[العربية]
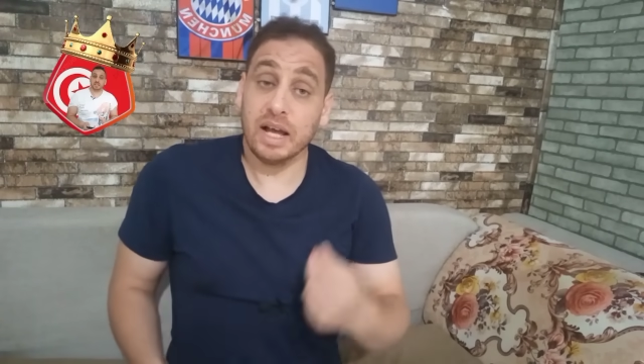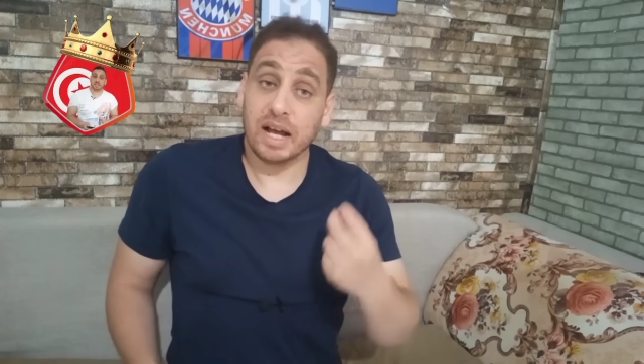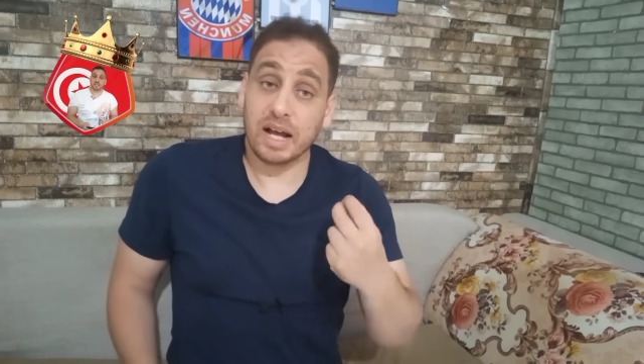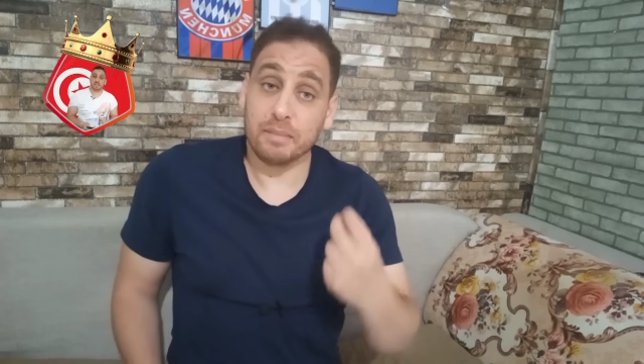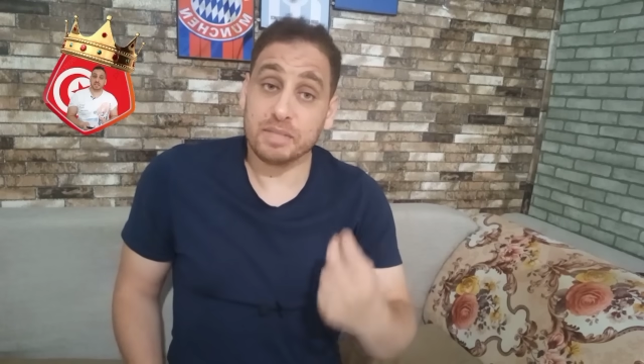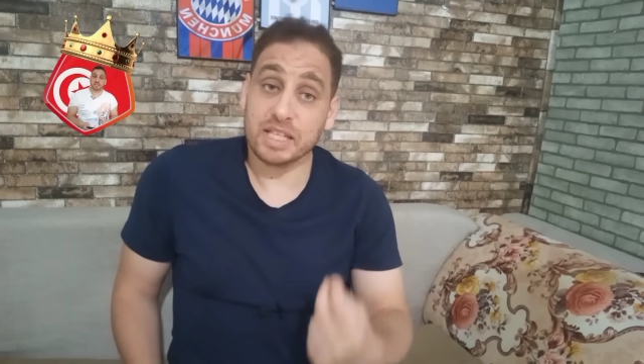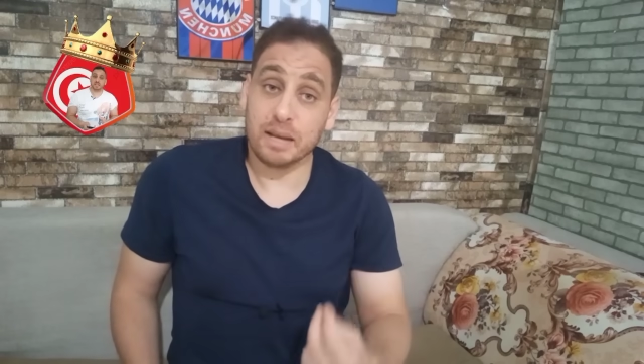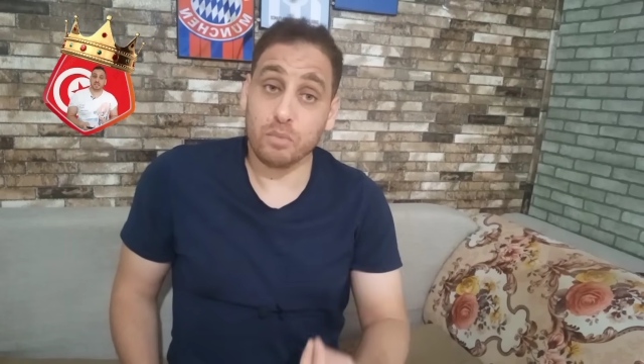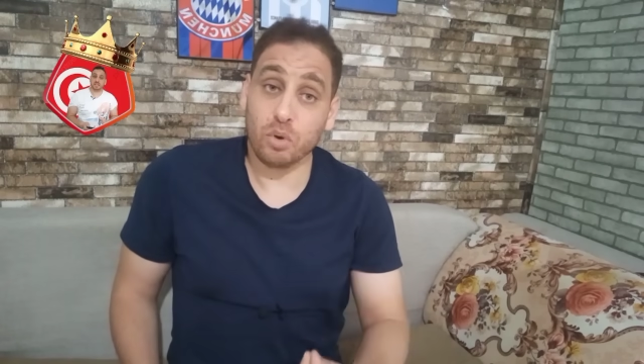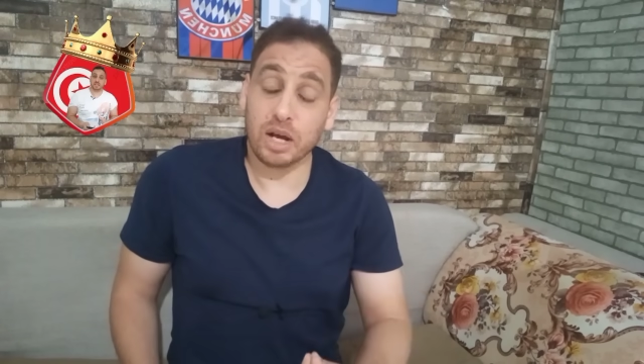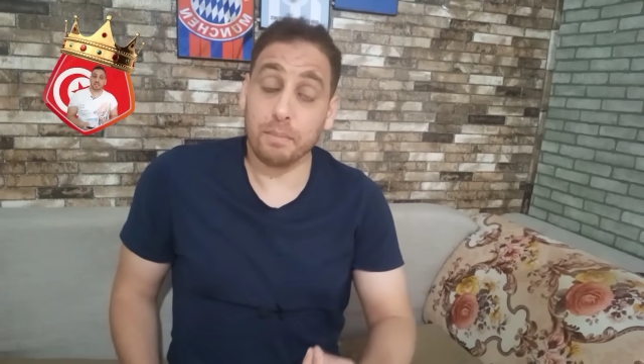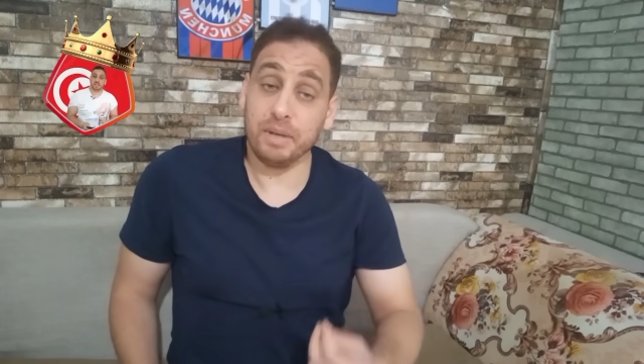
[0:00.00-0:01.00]
خمسة
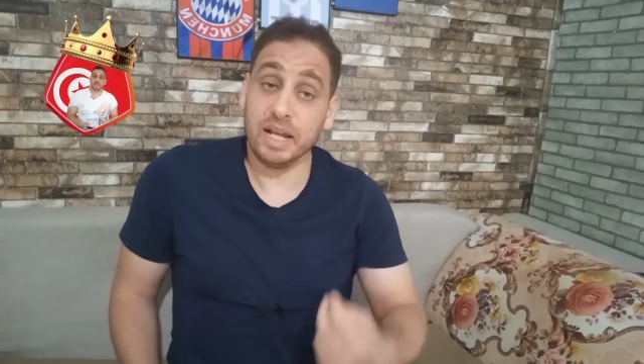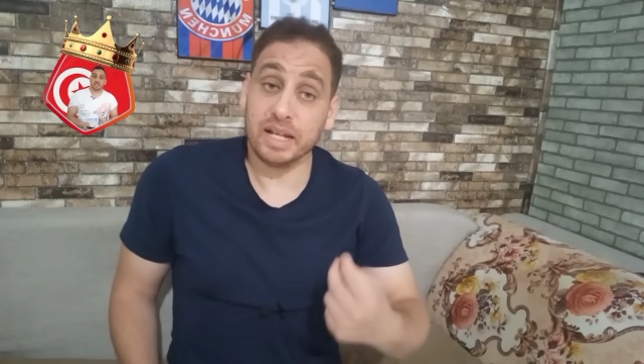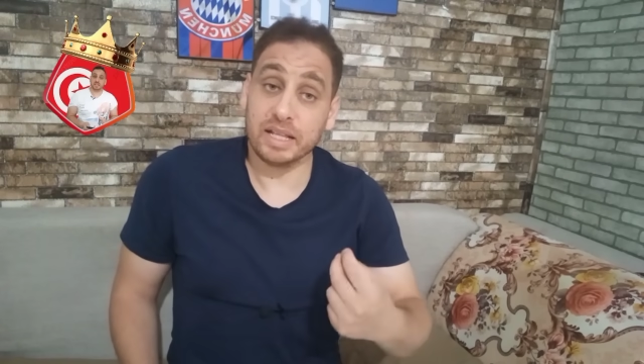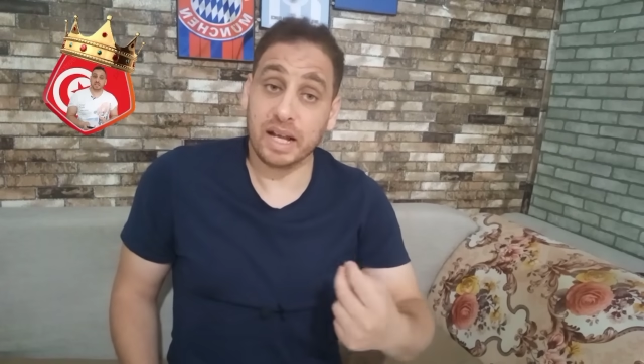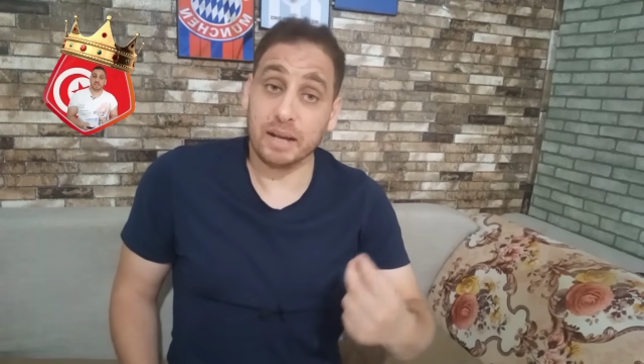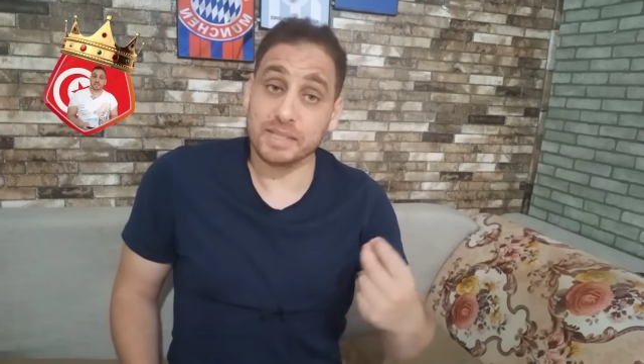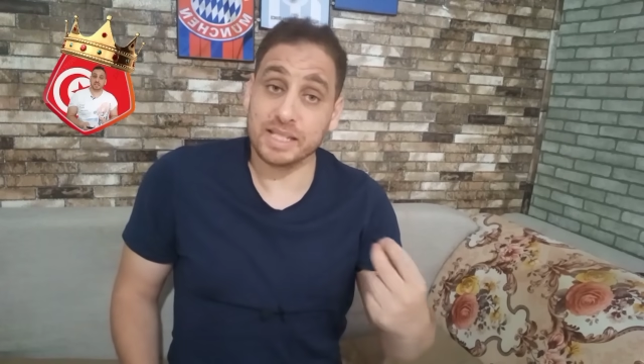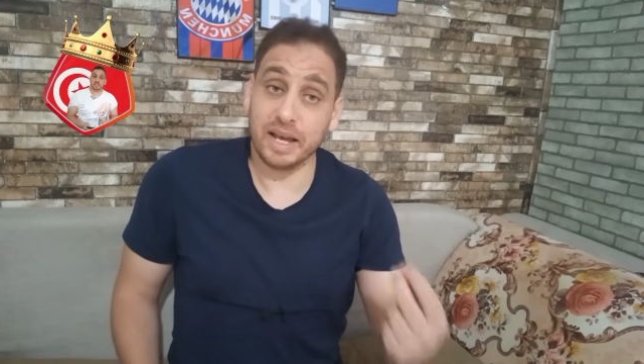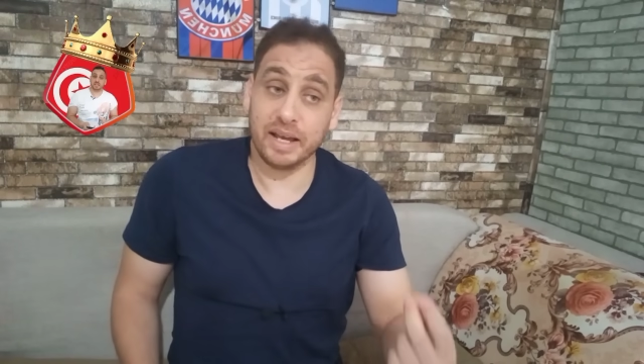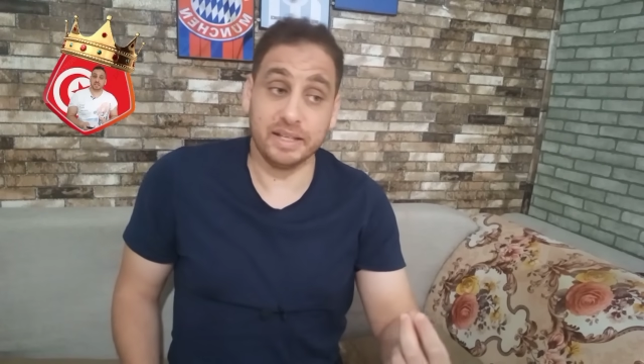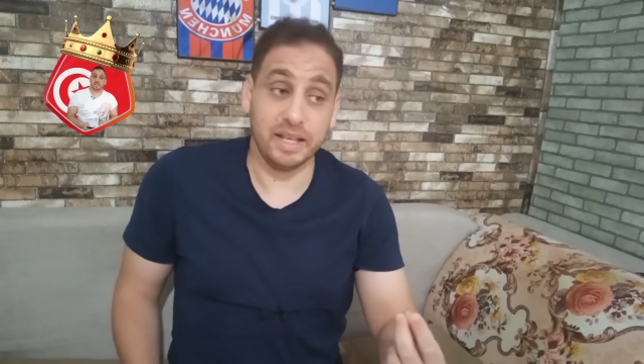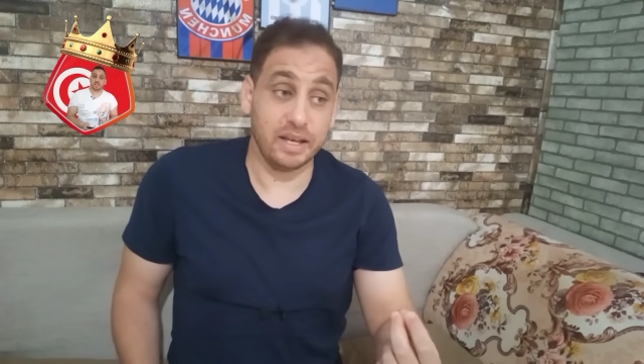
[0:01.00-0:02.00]
مقابلات خمسة
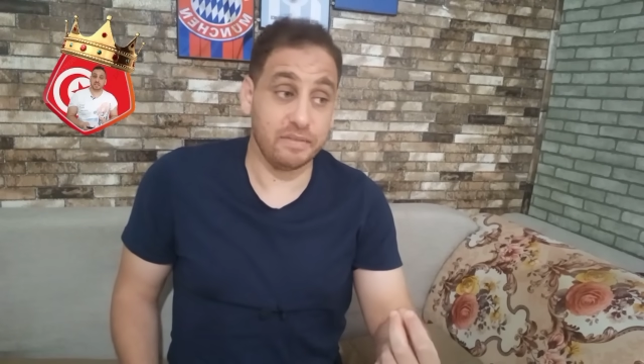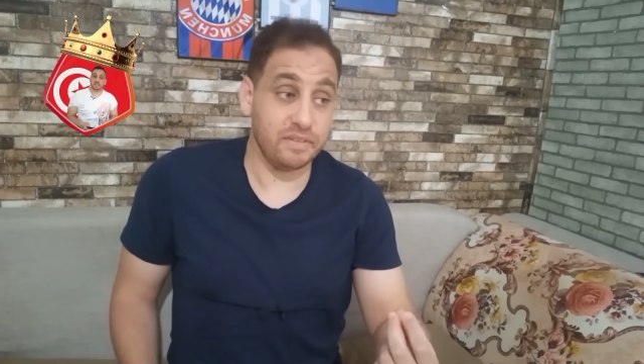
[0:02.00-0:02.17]
أهداف